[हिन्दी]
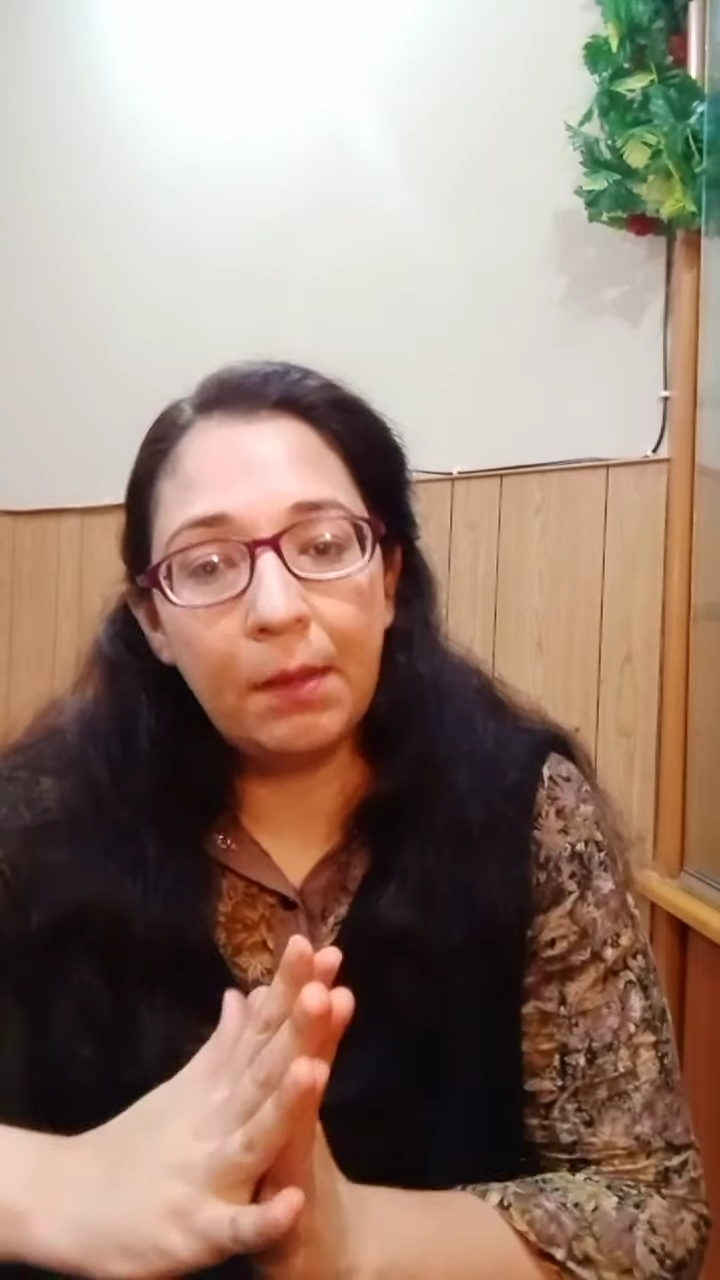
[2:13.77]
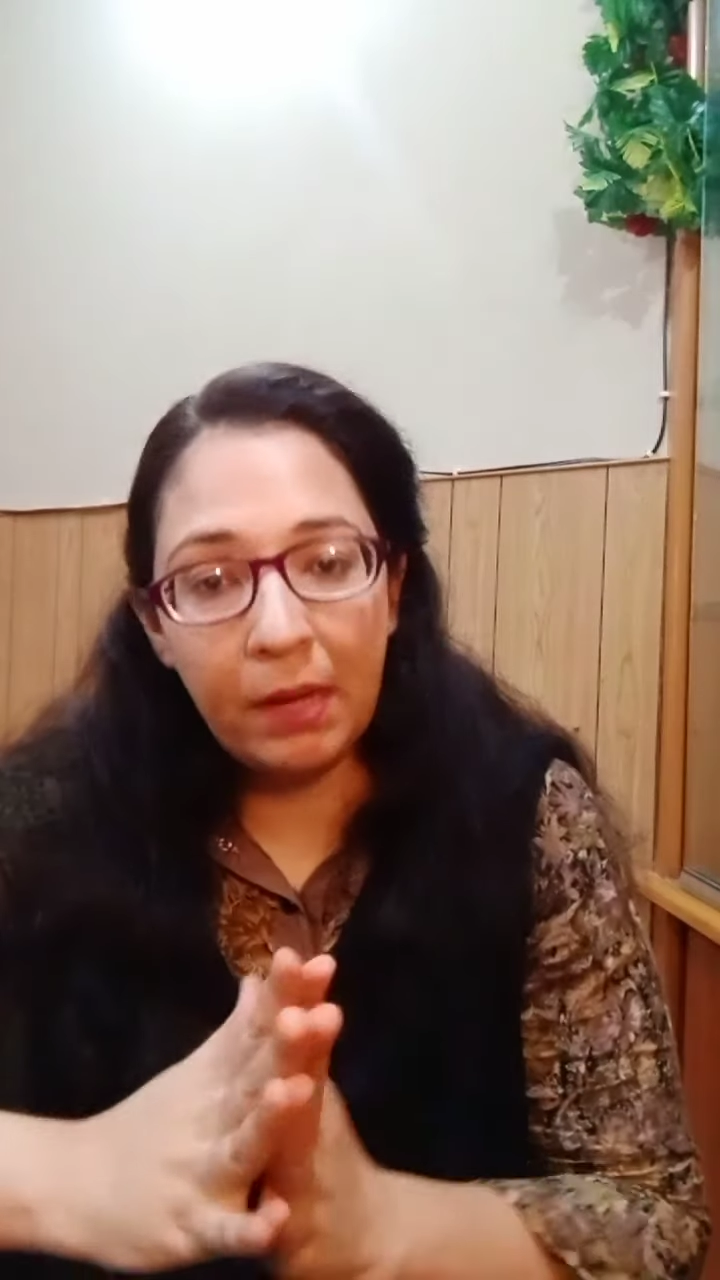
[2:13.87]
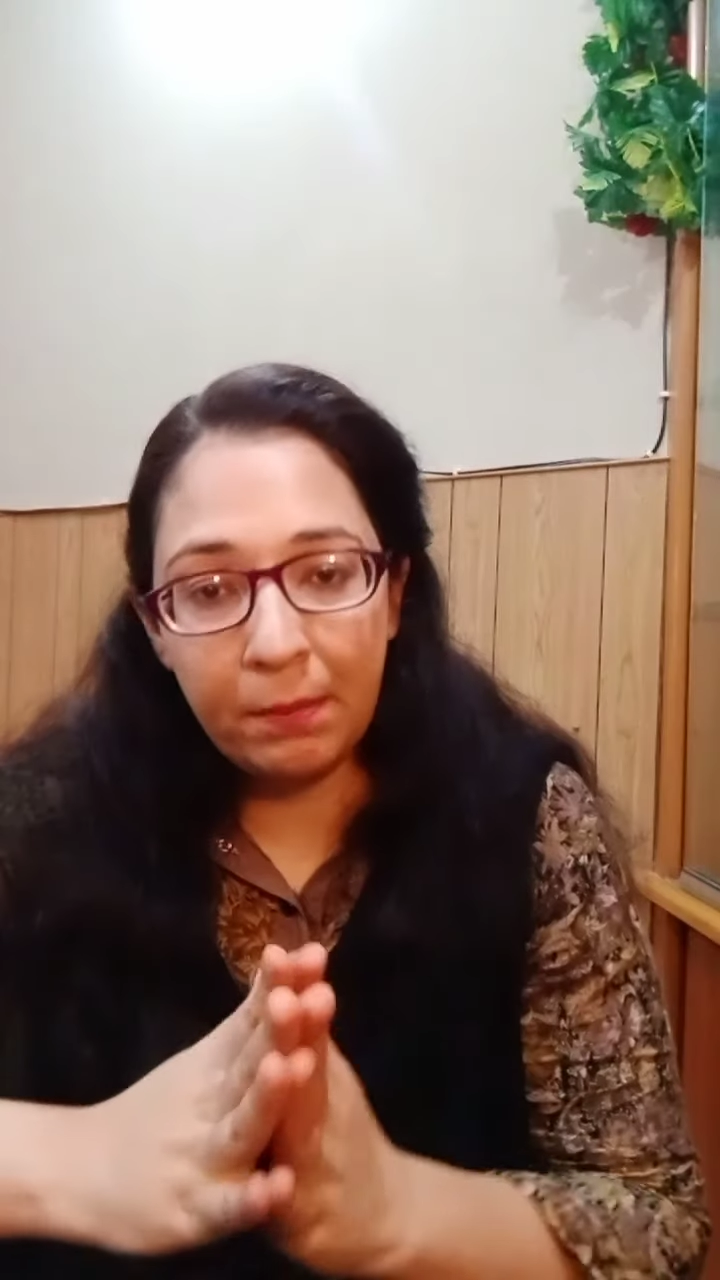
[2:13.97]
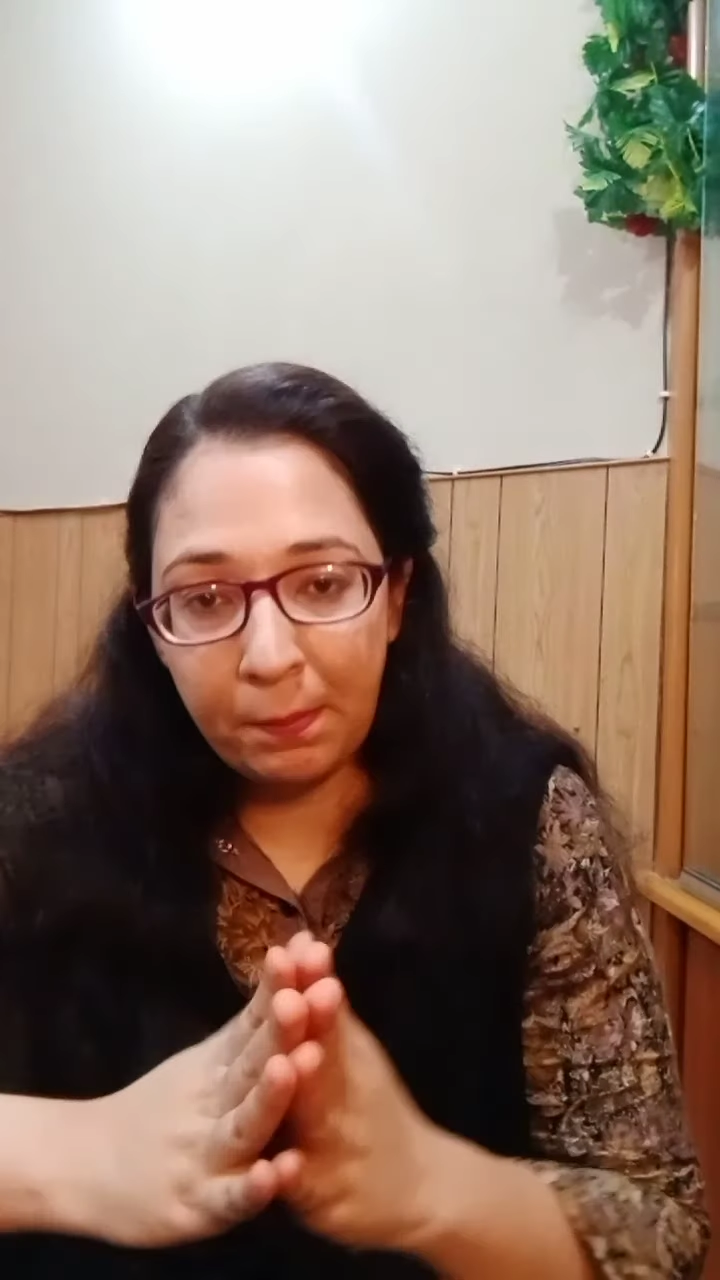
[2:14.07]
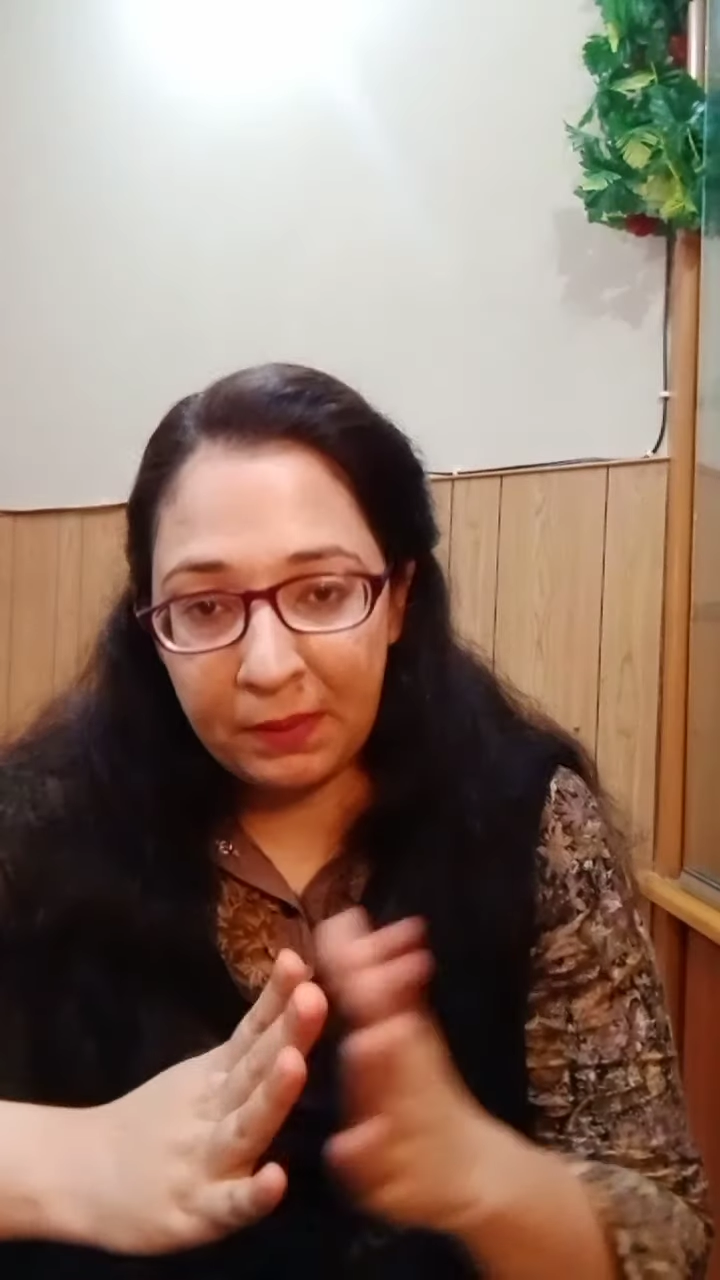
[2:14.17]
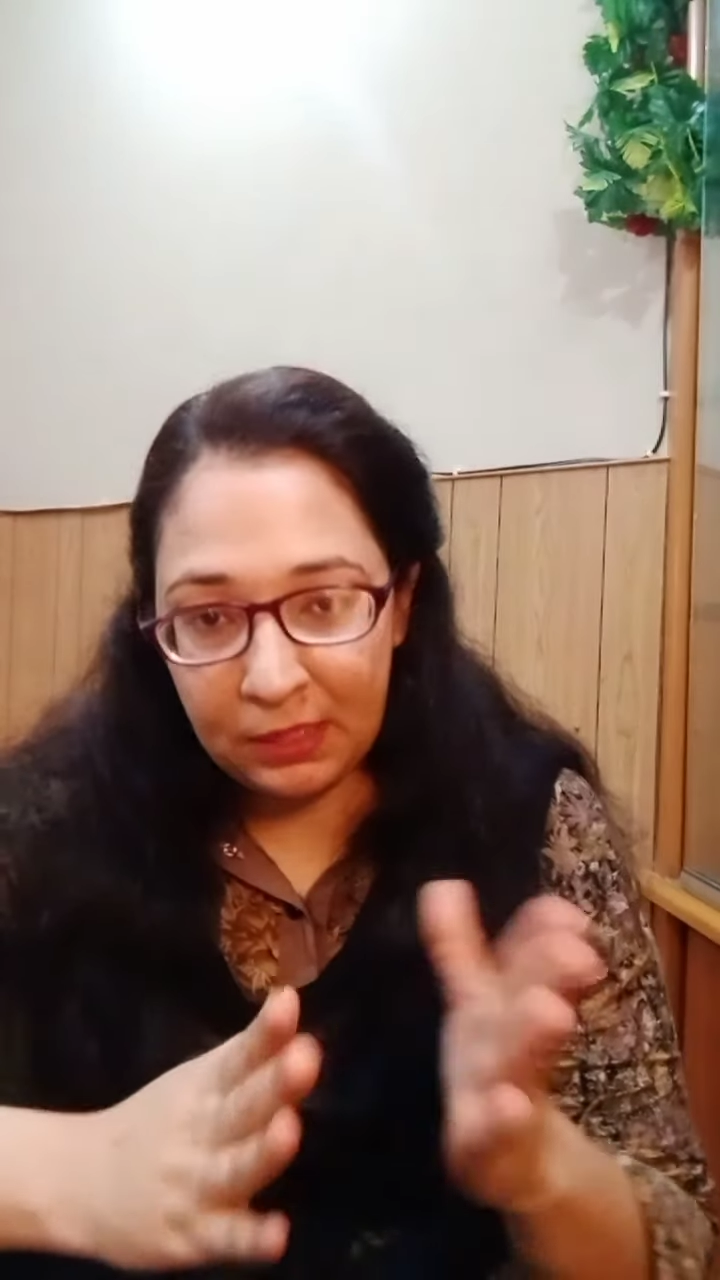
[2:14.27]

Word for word: हम अपने